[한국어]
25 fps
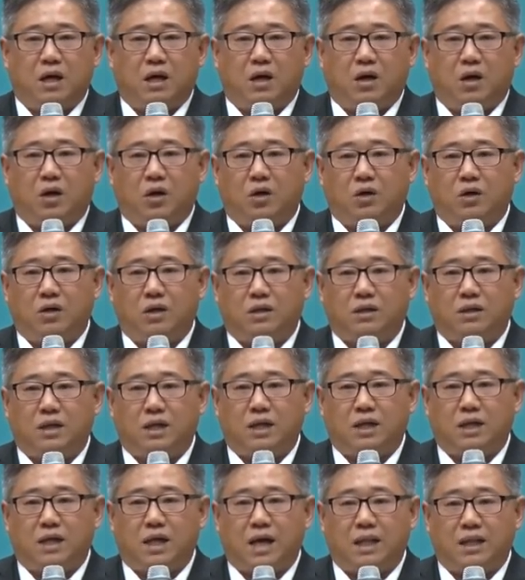
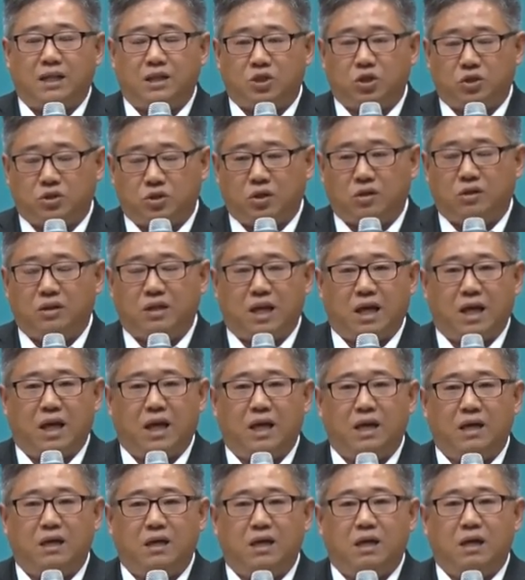어, 한 저녁
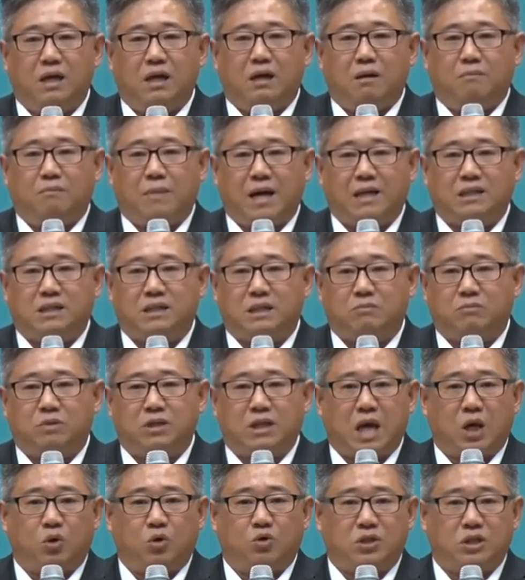때
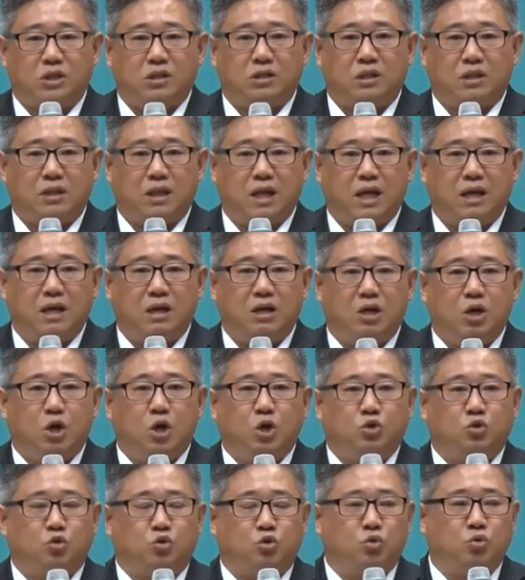말씀을 나누시는데
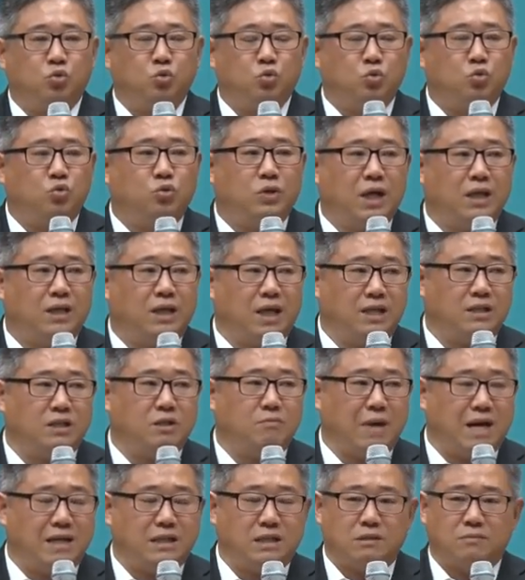중국에
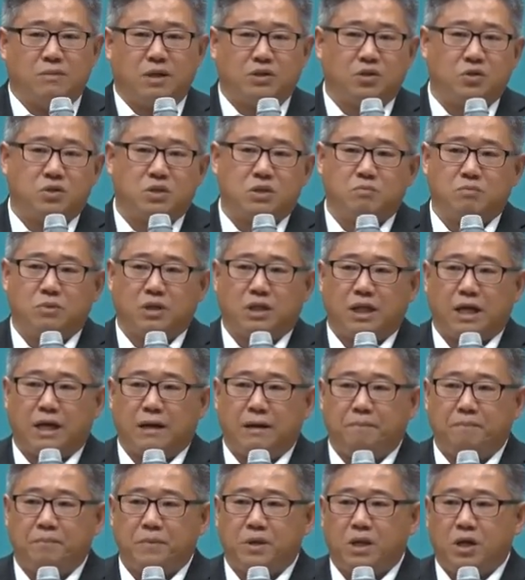대해서
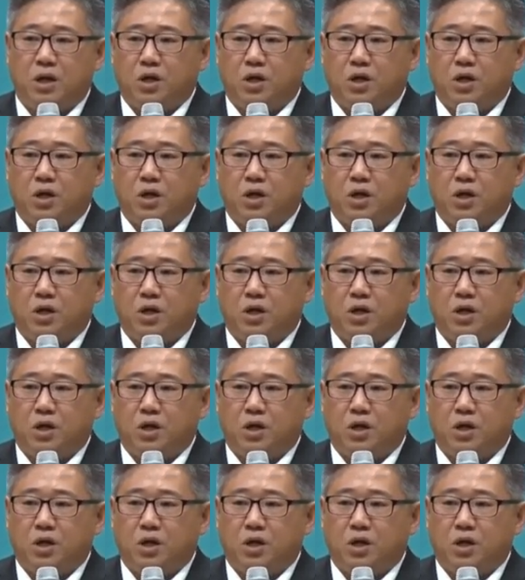말씀하셨습니다.